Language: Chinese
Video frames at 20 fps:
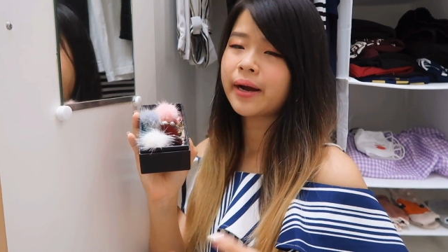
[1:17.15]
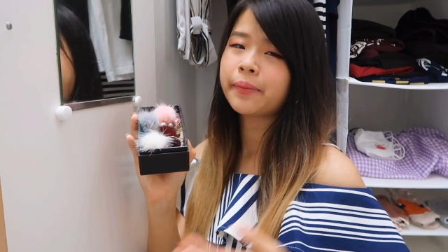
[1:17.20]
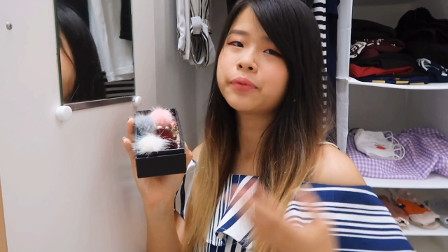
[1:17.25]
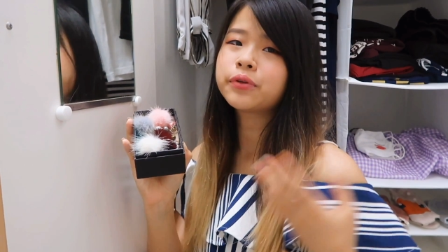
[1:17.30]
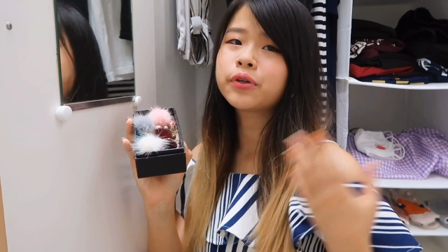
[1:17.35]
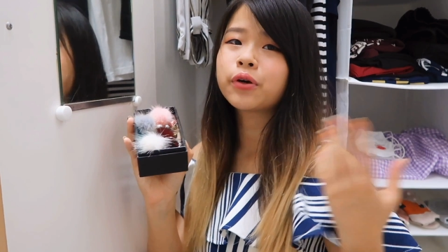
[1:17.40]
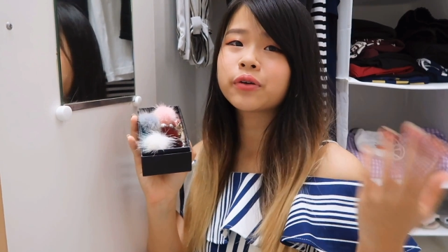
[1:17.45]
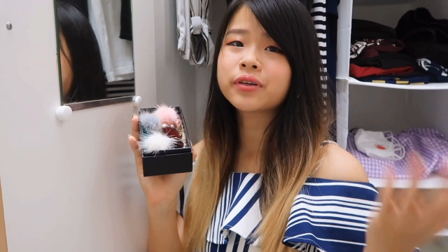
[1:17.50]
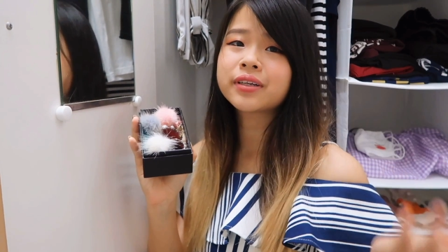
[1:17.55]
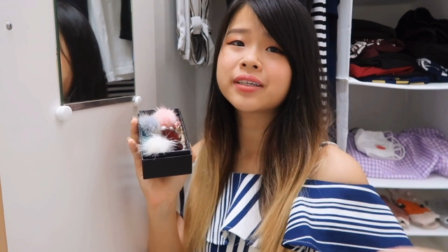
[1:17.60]
不
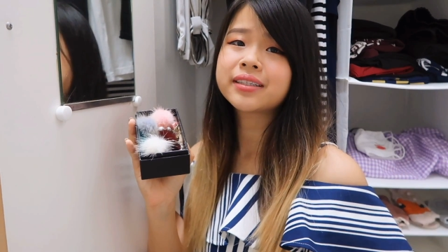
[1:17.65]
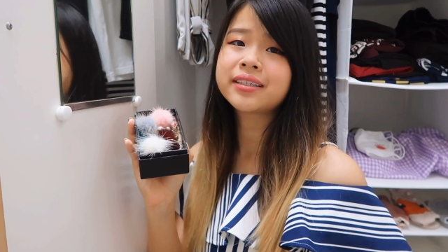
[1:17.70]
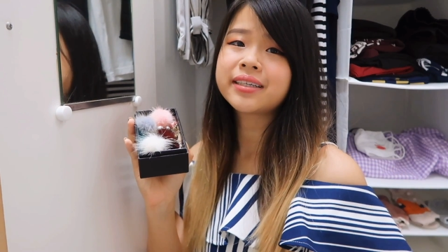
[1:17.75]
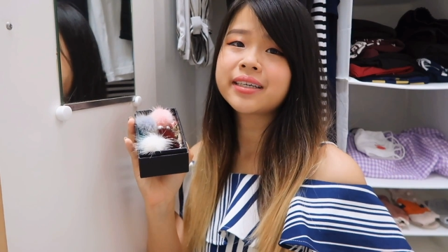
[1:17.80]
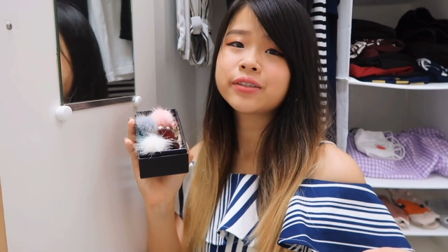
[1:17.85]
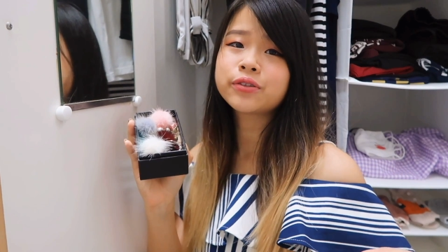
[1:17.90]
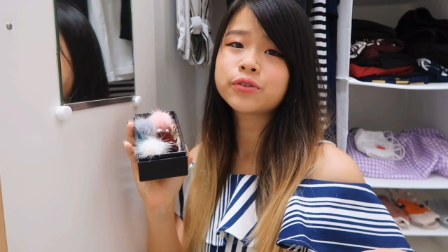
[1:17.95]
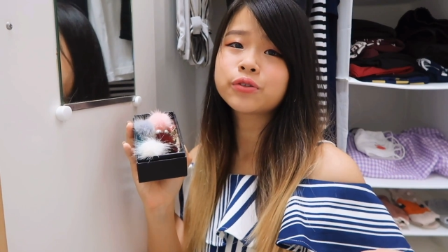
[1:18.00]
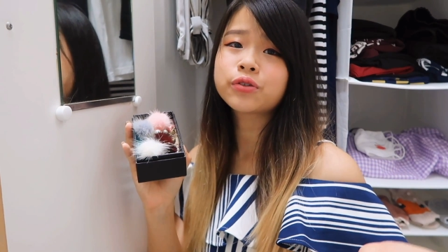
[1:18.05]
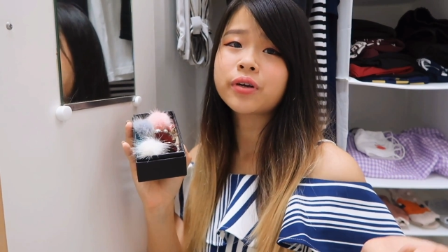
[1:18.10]
同的天
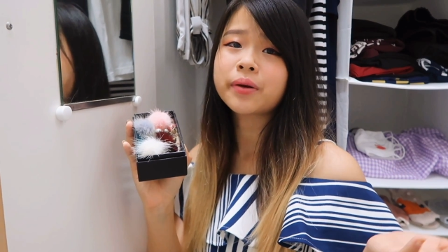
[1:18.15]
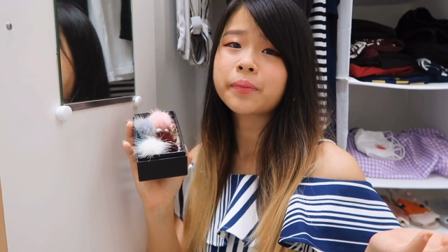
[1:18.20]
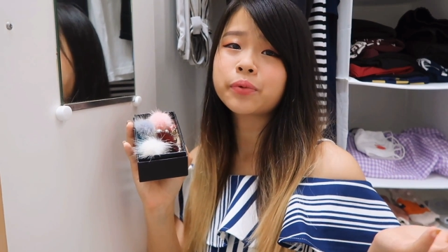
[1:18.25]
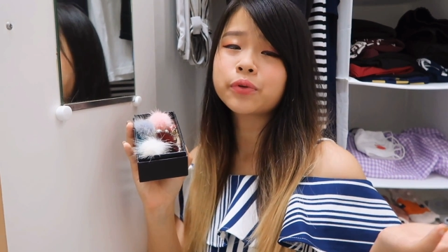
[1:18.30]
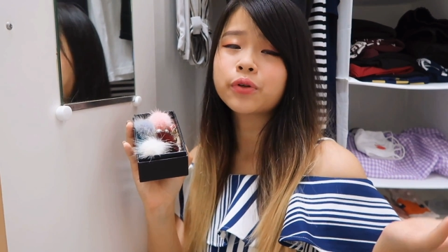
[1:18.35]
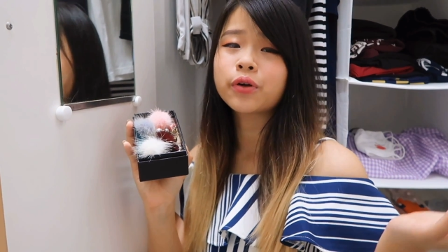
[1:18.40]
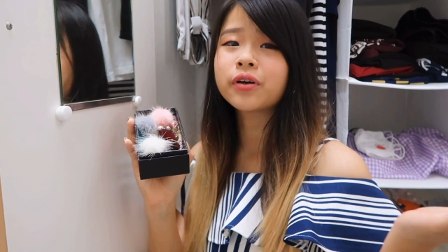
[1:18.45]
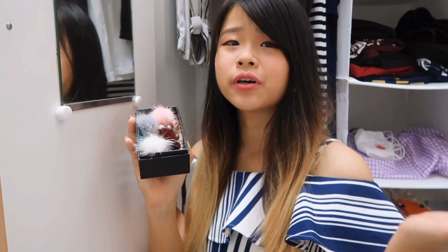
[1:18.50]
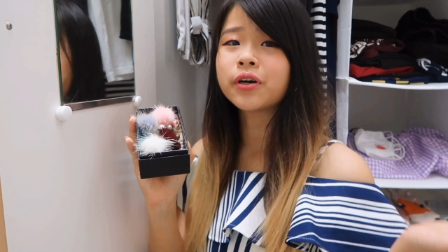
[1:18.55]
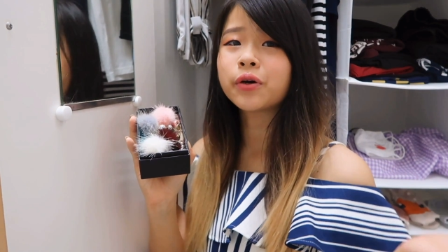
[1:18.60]
就穿不
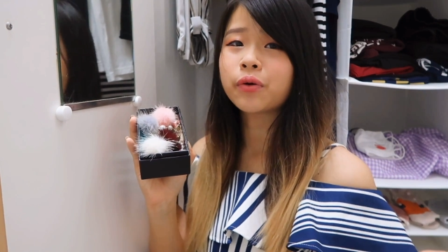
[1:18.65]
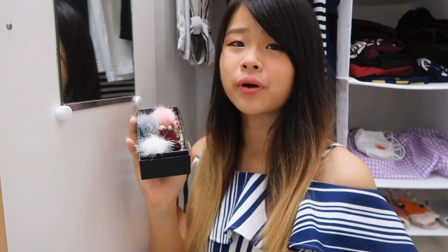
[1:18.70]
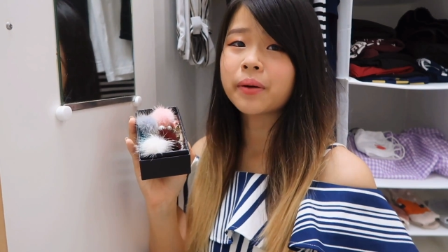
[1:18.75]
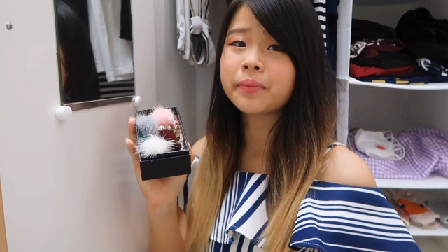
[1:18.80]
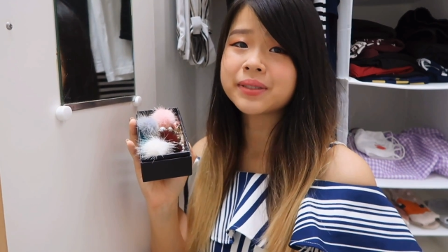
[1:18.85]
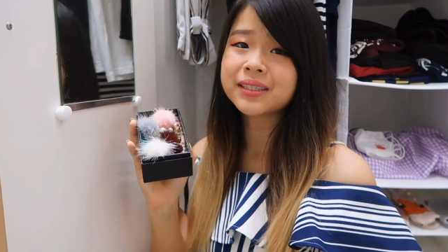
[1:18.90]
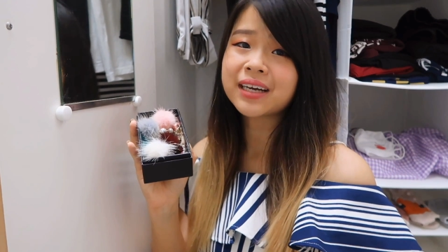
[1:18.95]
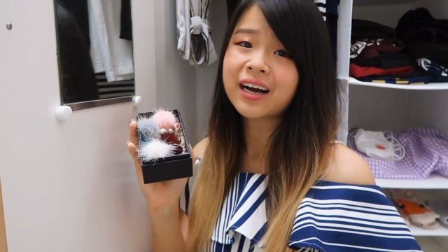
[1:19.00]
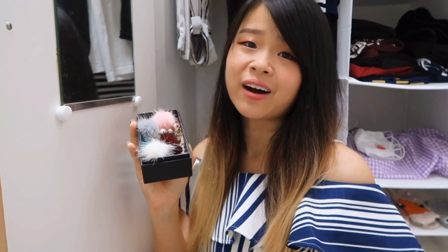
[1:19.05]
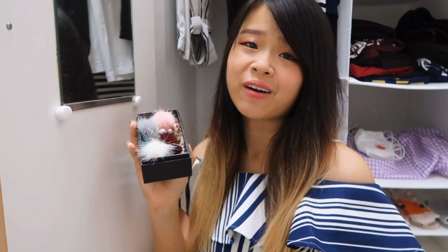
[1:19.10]
同的耳环比
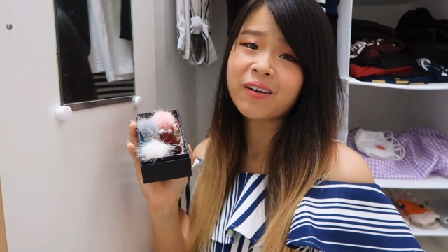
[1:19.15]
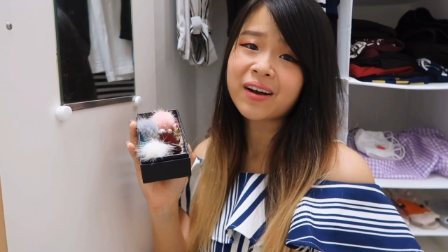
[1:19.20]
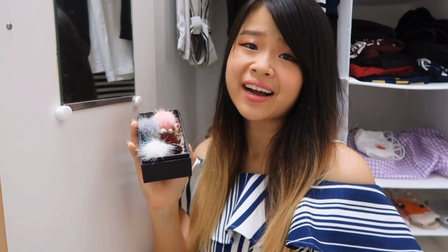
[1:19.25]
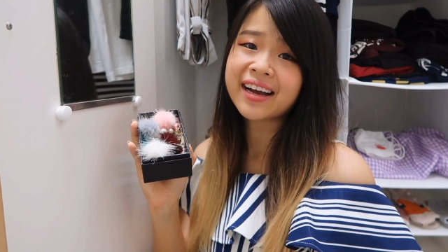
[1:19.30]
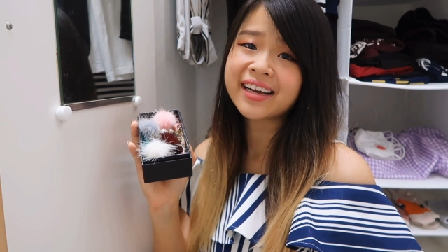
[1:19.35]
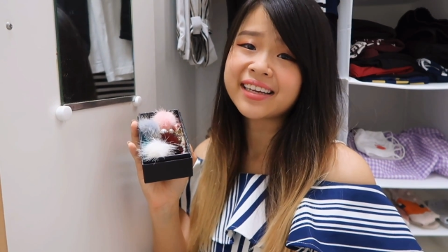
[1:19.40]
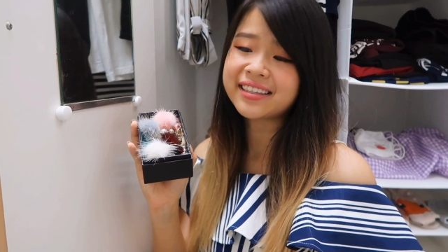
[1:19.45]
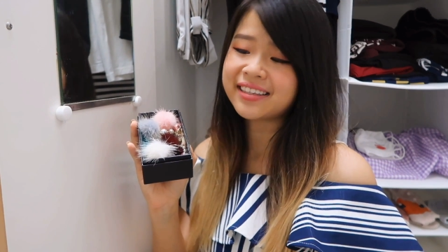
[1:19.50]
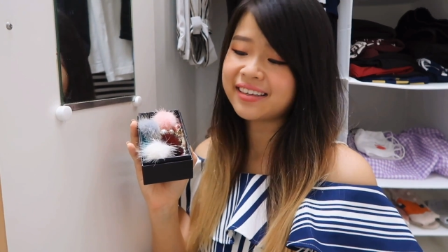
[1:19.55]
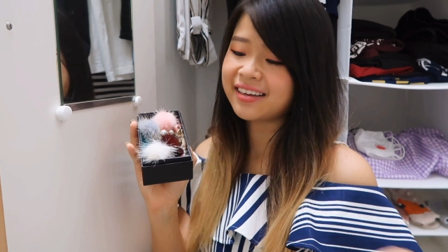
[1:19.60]
较好看
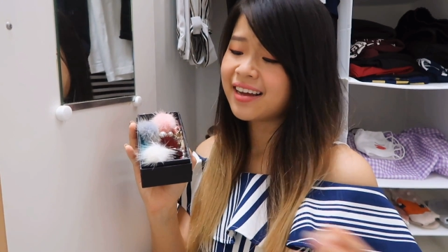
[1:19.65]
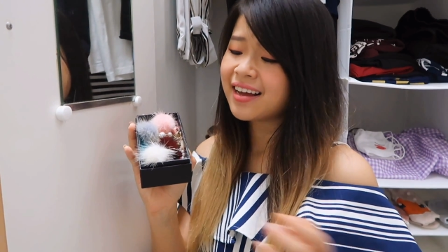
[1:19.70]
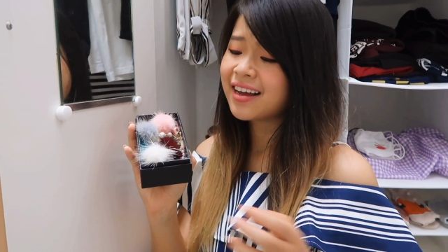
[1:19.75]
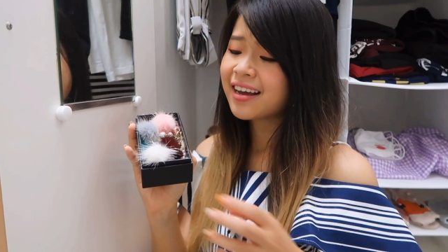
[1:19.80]
一点。